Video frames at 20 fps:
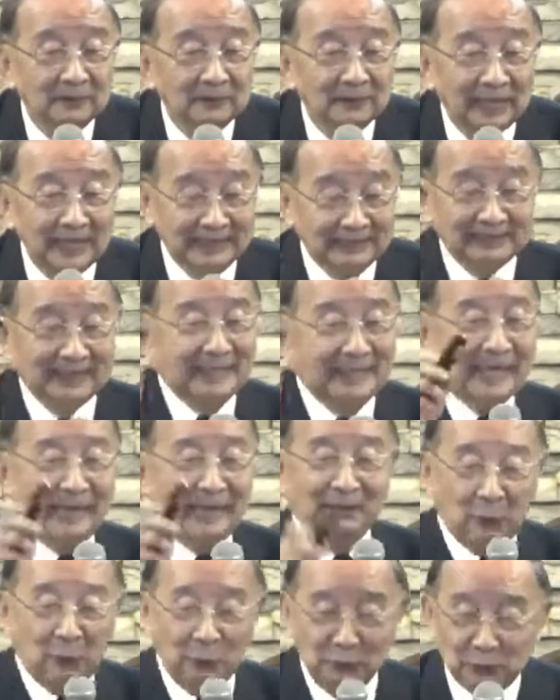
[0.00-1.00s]
哎，今天
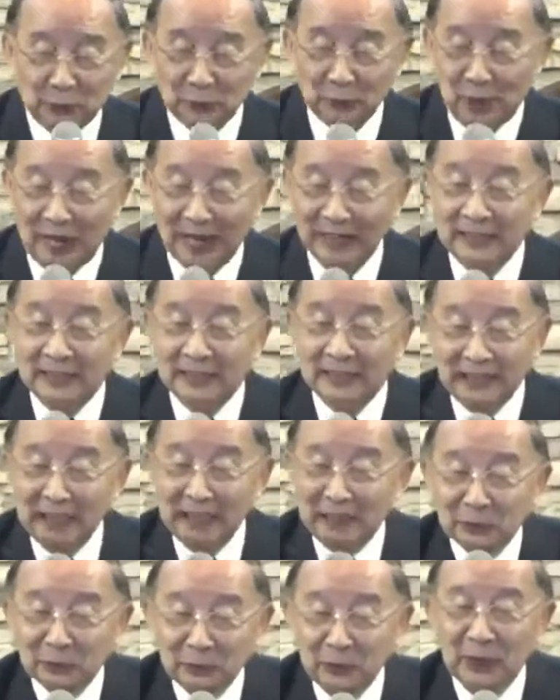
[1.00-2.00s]
有一句话：一
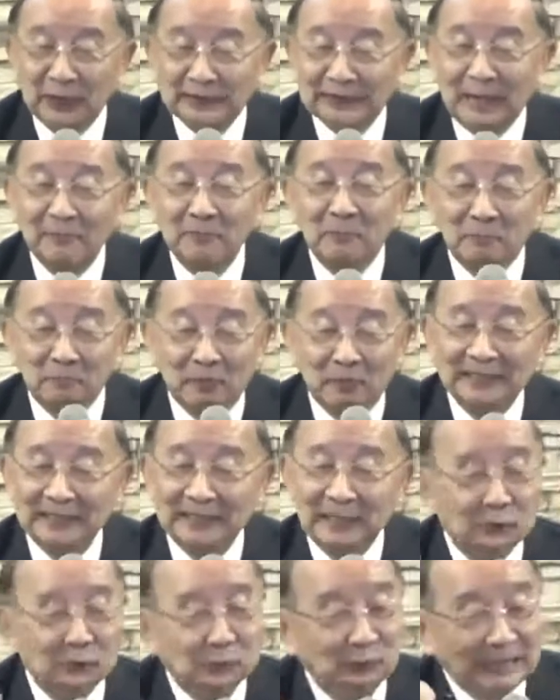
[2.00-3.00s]
出会堂，把耶
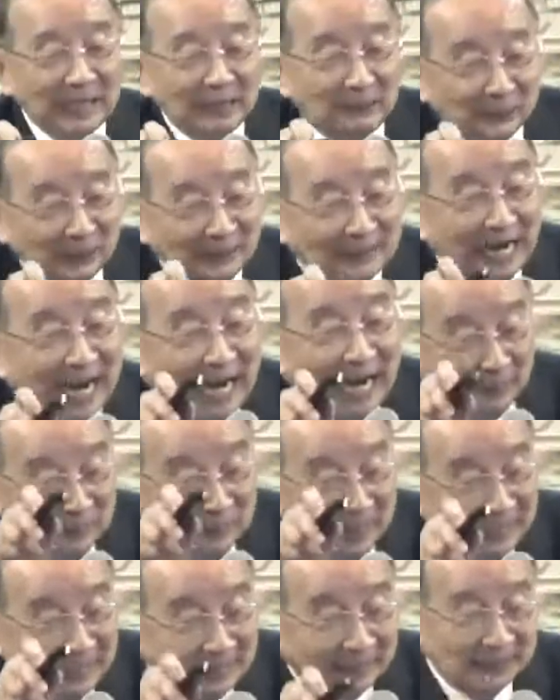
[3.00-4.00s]
稣带回家。阿
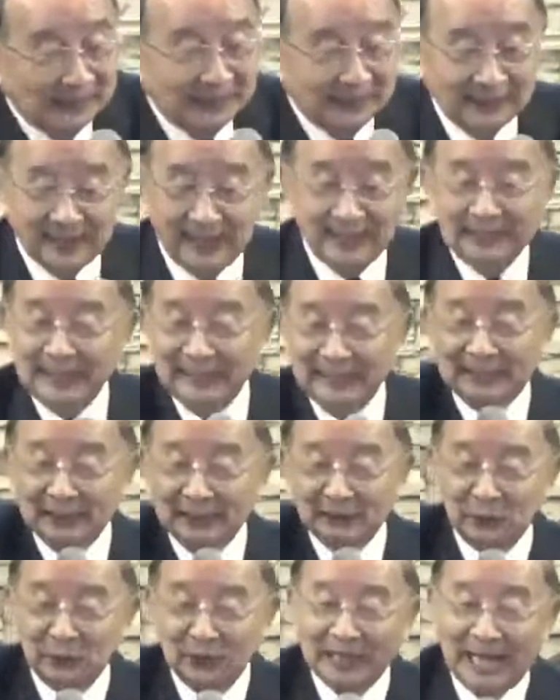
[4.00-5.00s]
门！啊，一起
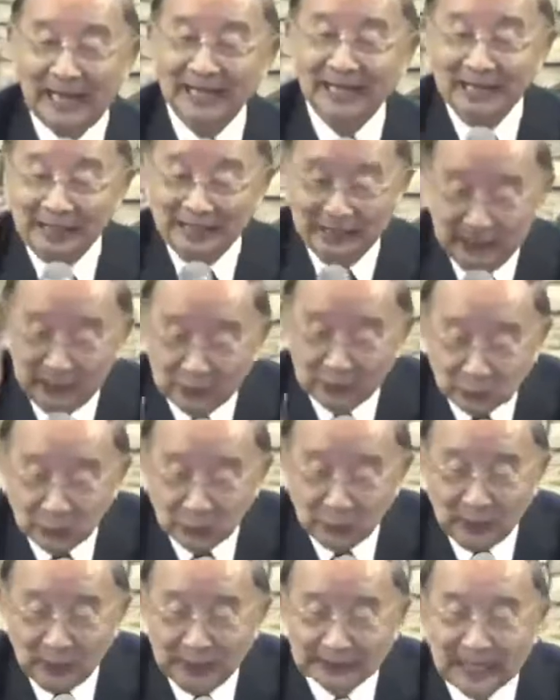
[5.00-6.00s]
说来：一出
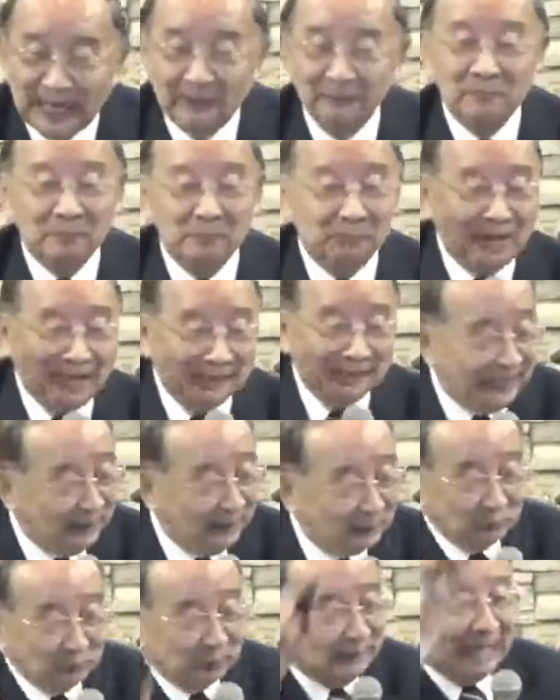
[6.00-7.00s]
会堂，把耶
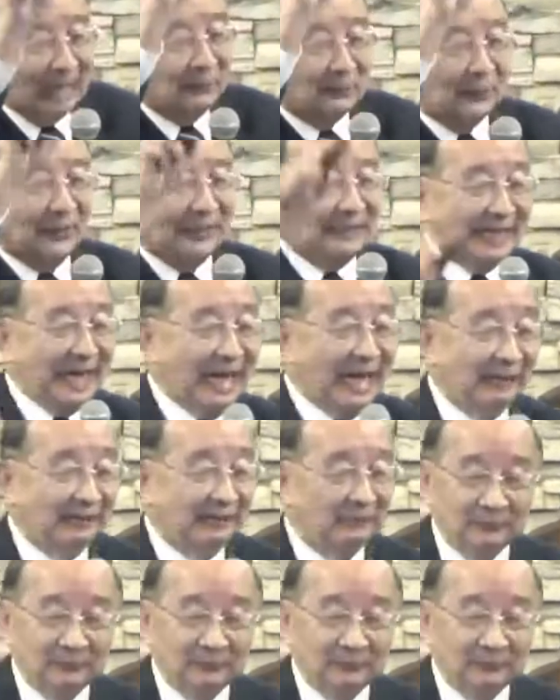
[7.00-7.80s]
稣带回家。